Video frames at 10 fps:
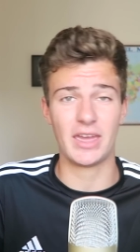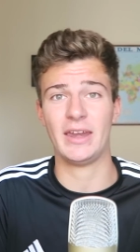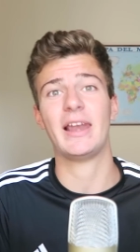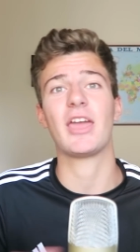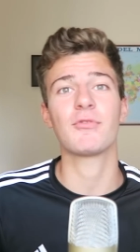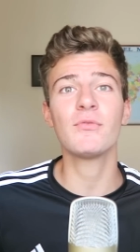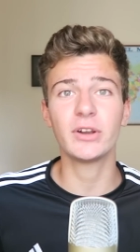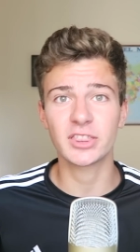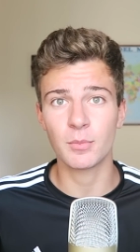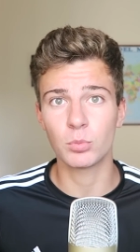en el iPhone
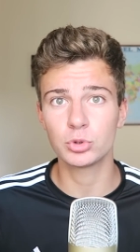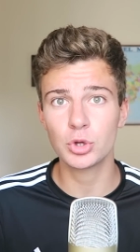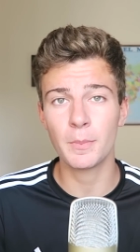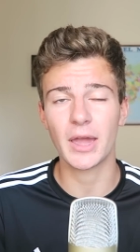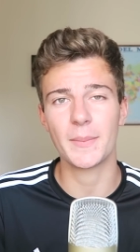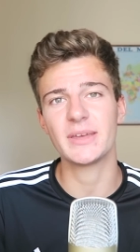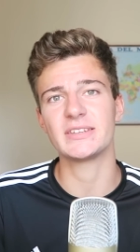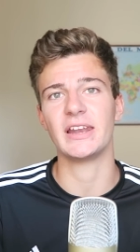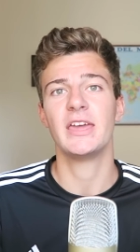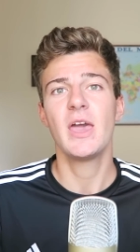faltan muchos
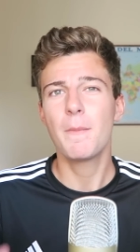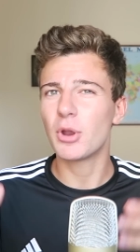megapíxeles.